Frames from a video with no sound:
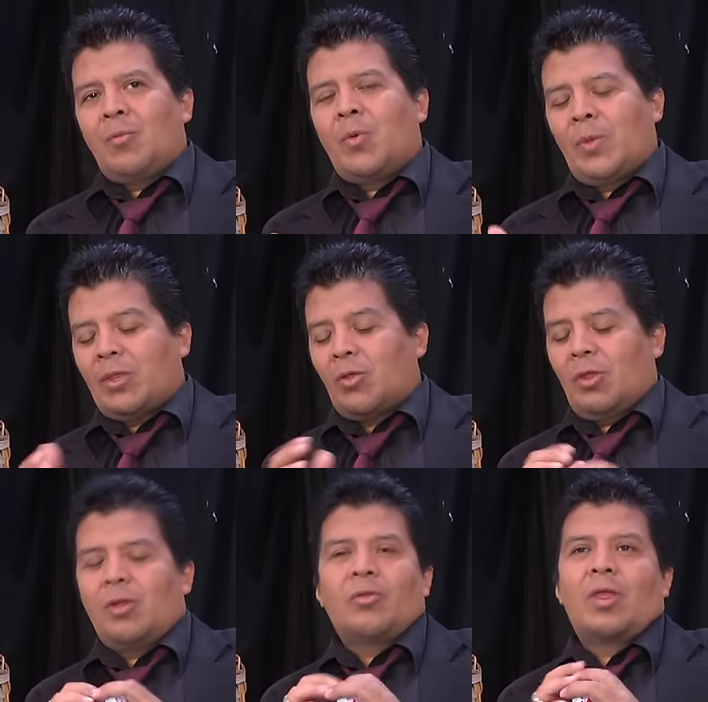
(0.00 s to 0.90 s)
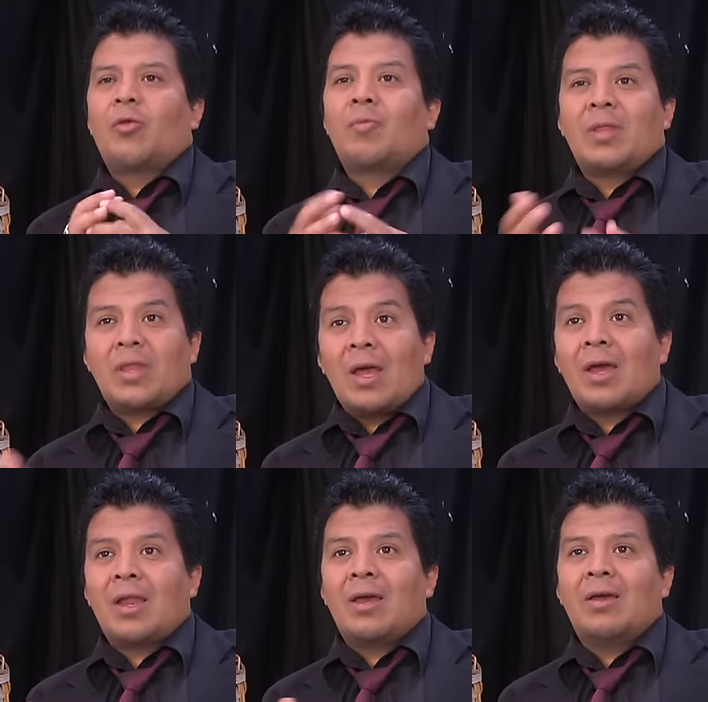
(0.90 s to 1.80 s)
un momento donde los dedos me
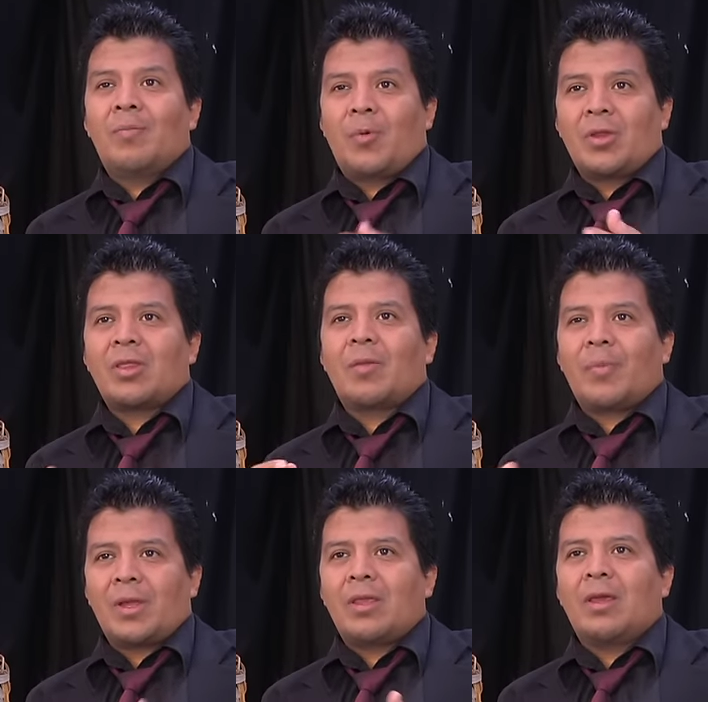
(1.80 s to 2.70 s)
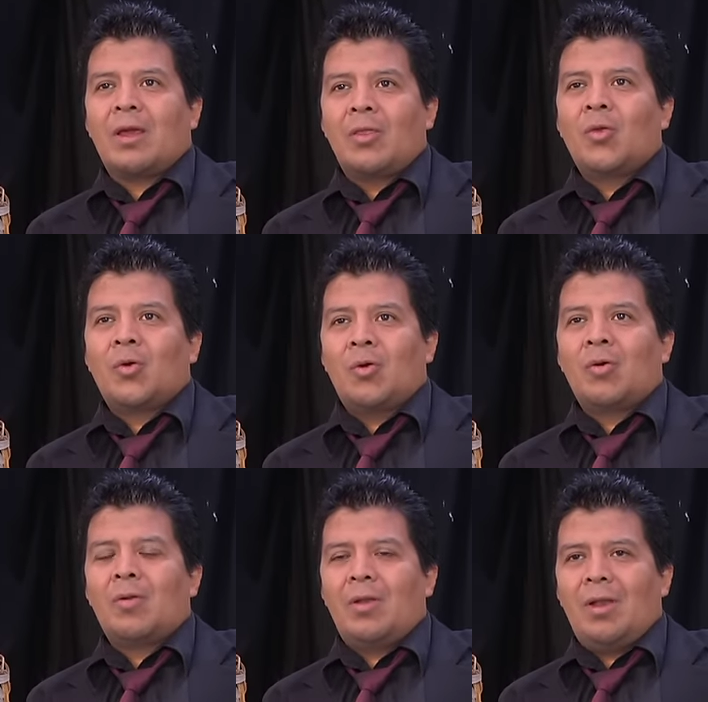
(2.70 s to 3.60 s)
sangran por estar
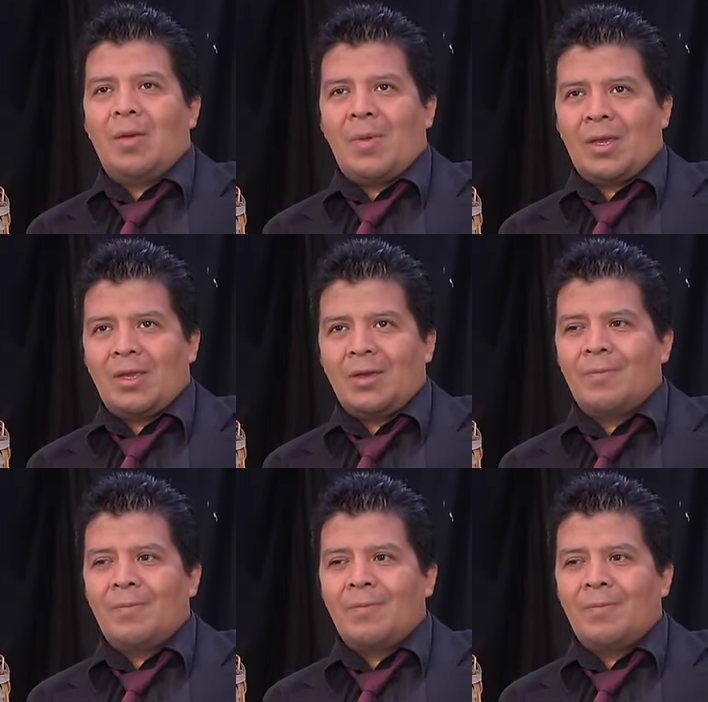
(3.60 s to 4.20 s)
practicando la magia.